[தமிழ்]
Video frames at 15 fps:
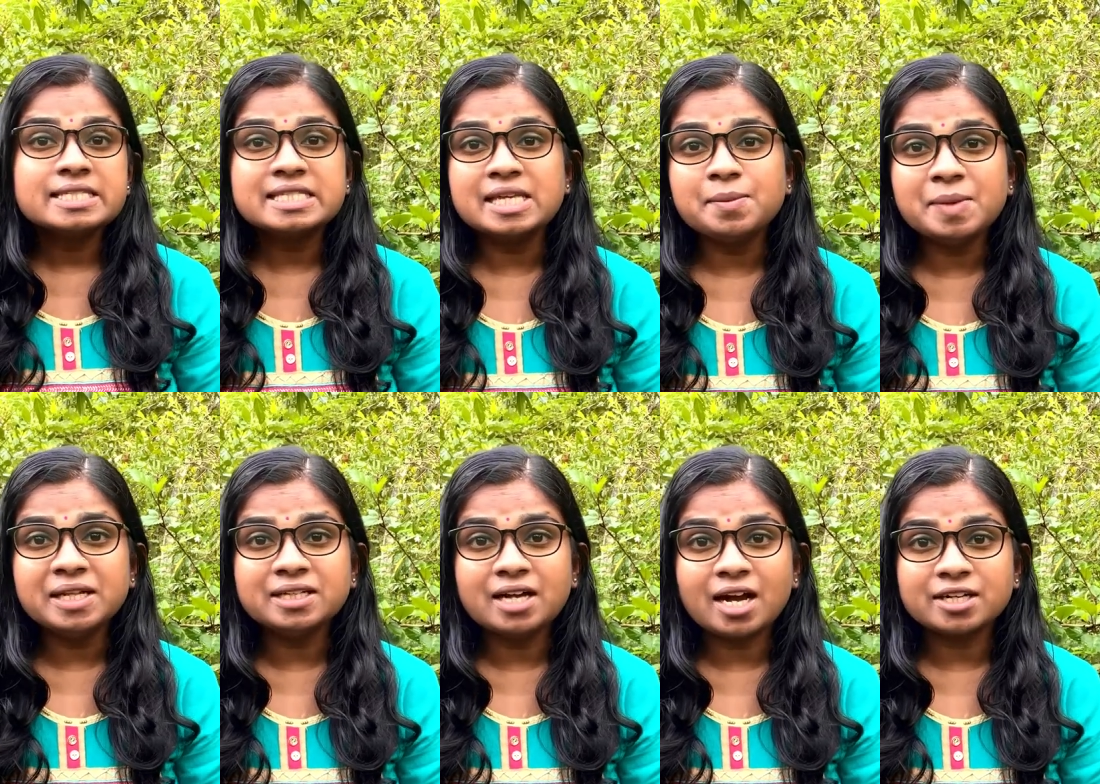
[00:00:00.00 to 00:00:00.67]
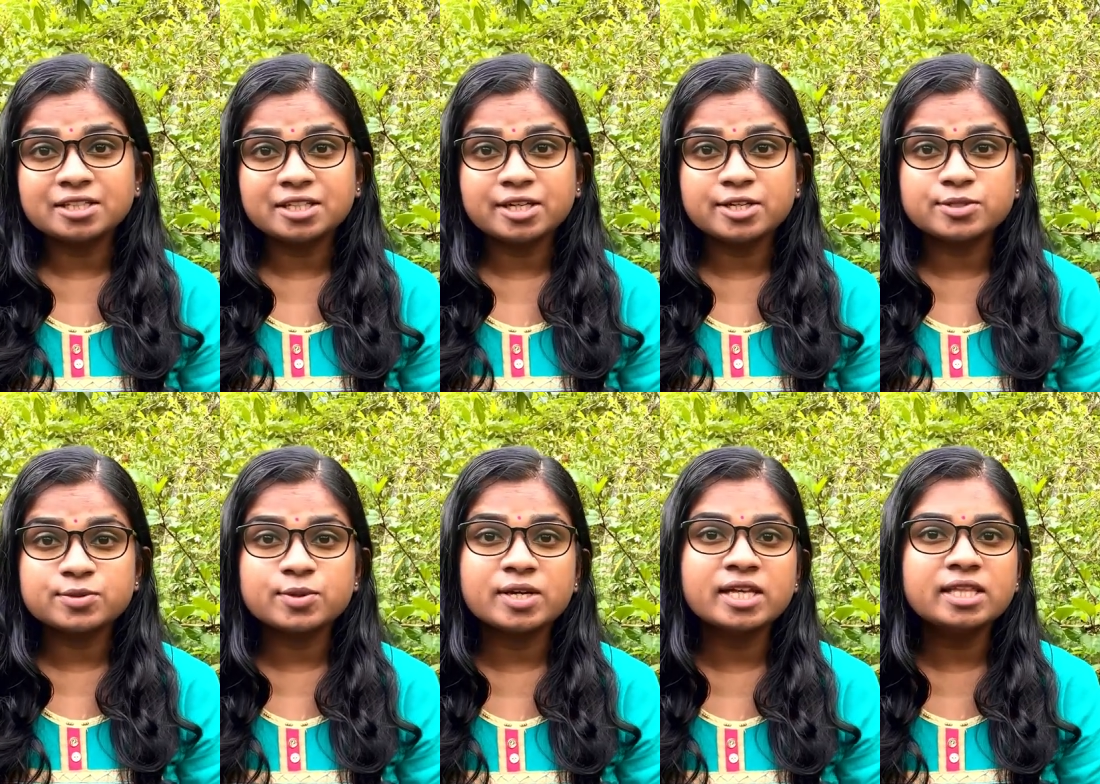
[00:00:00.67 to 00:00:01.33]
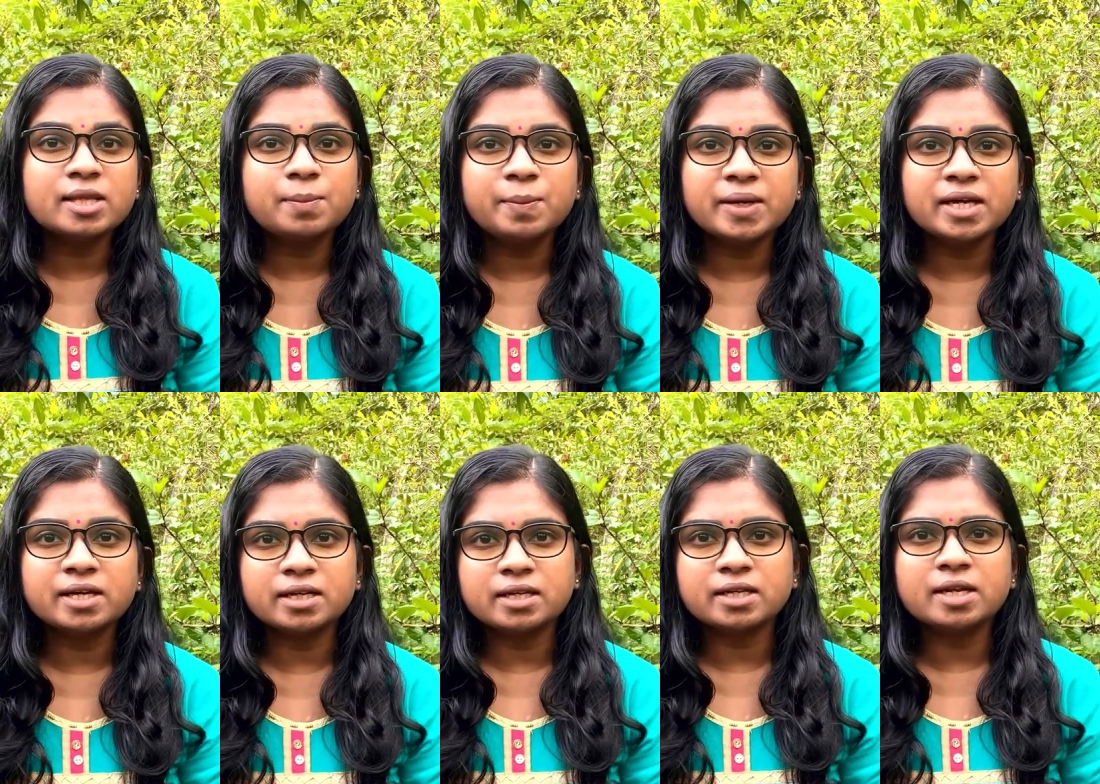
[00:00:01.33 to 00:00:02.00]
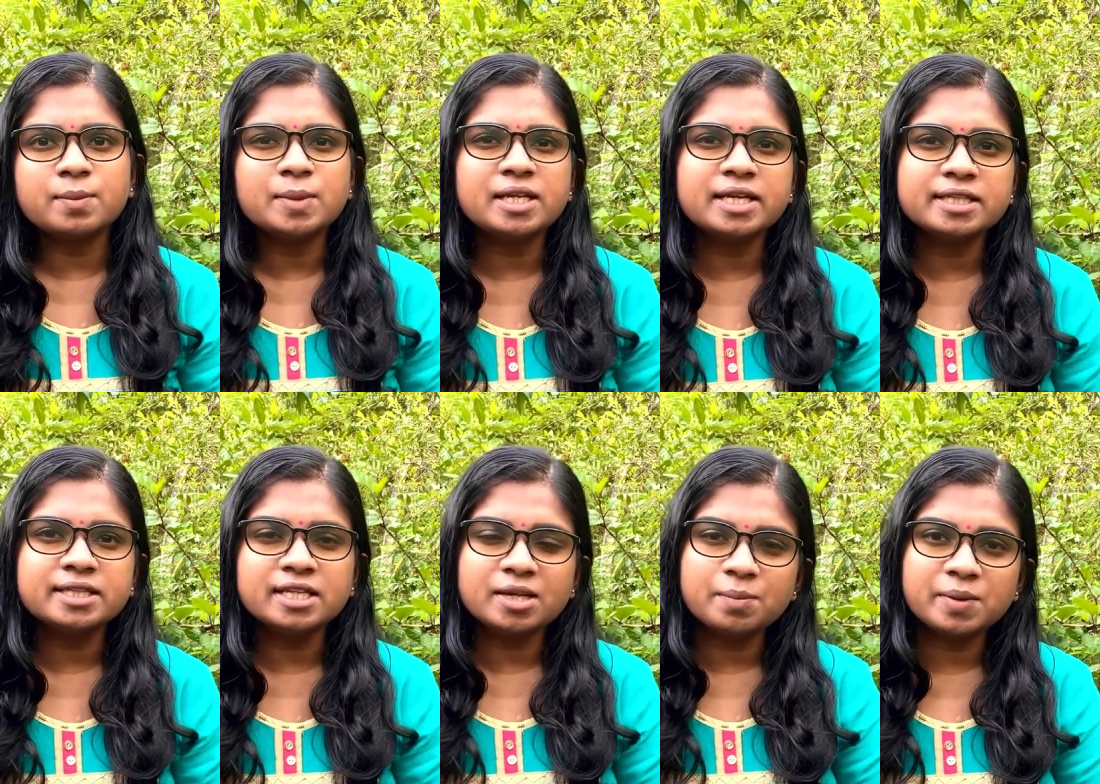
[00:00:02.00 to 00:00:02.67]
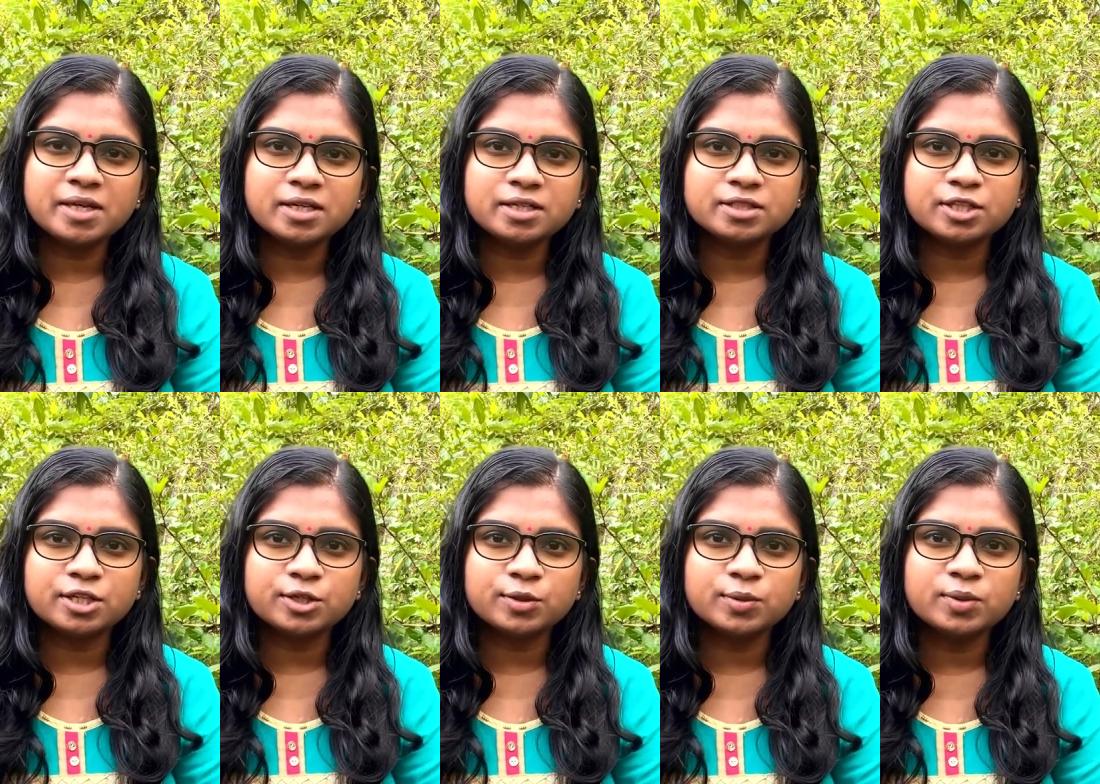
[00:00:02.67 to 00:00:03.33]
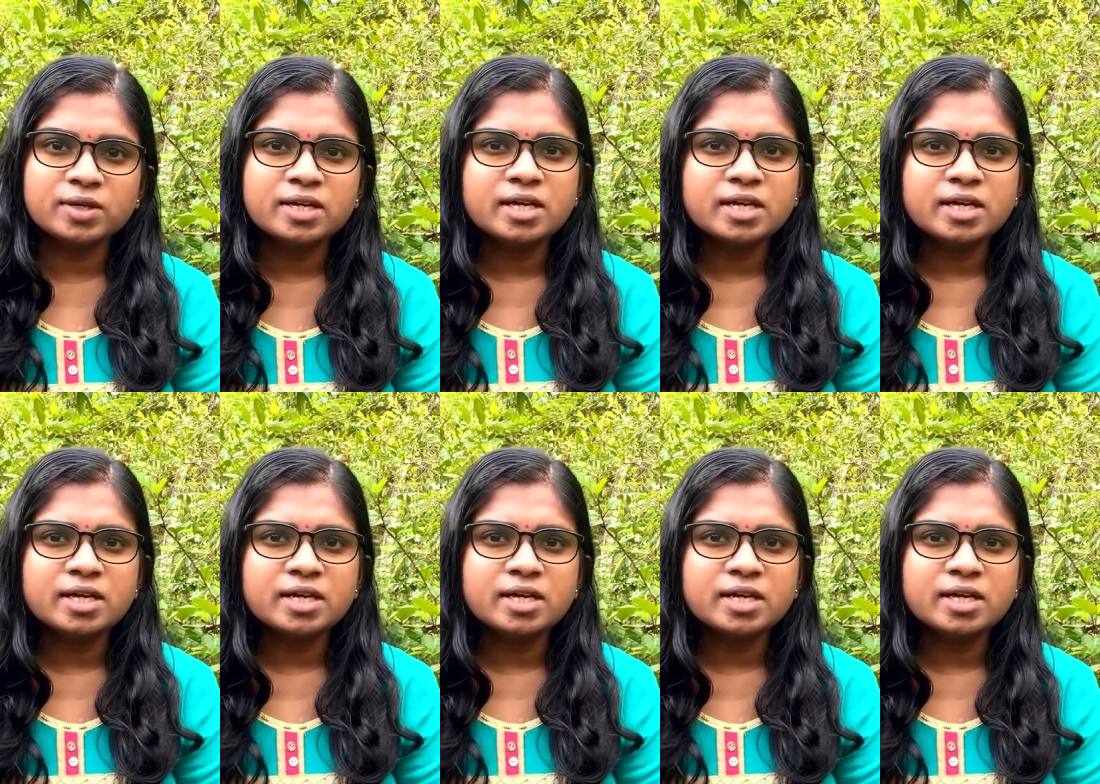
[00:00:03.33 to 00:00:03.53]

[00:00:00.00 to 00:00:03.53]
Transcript: சிபில் கார்த்திகேசு இந்த பேர் நம்ம எத்தனை பேருக்கு தெரியும்